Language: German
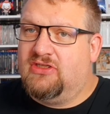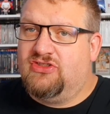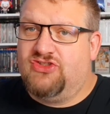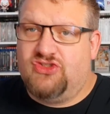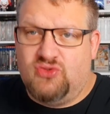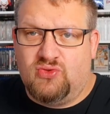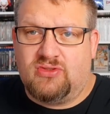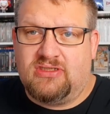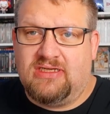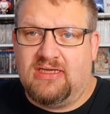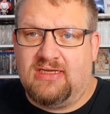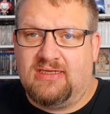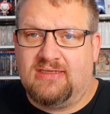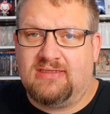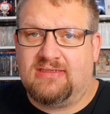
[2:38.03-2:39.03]
such
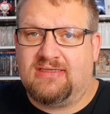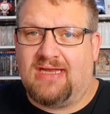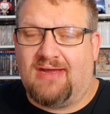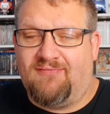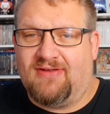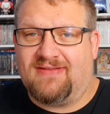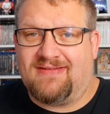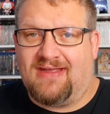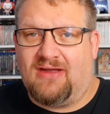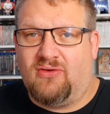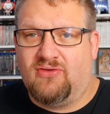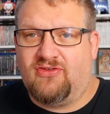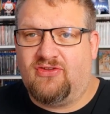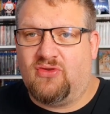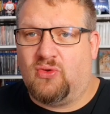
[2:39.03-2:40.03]
dir da was
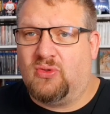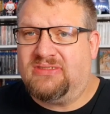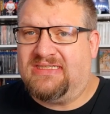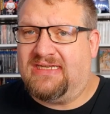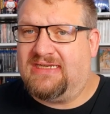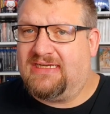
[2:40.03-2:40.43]
aus und